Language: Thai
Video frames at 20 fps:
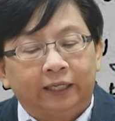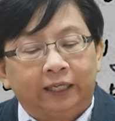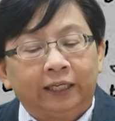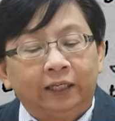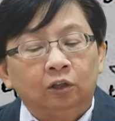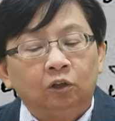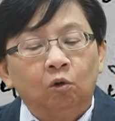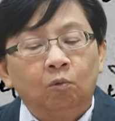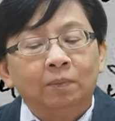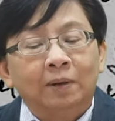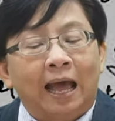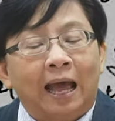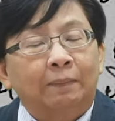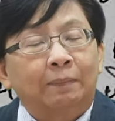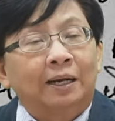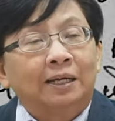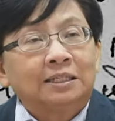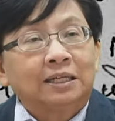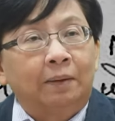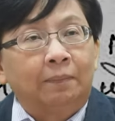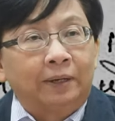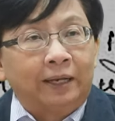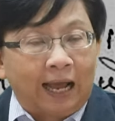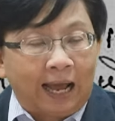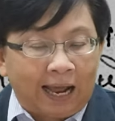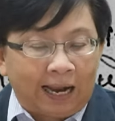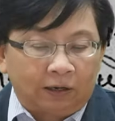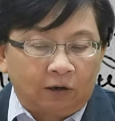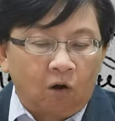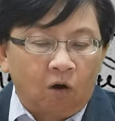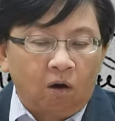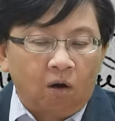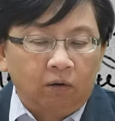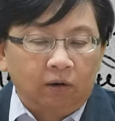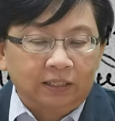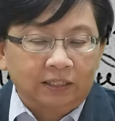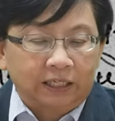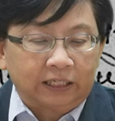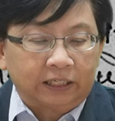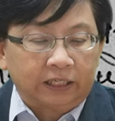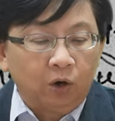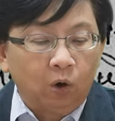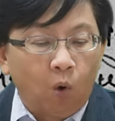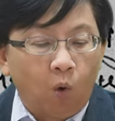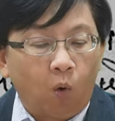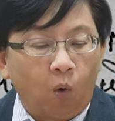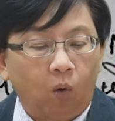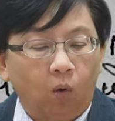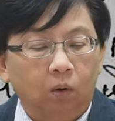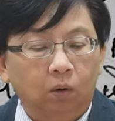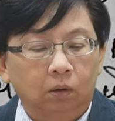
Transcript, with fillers: คิดล้มล้างพระราชอำนาจของรัชกาลที่หก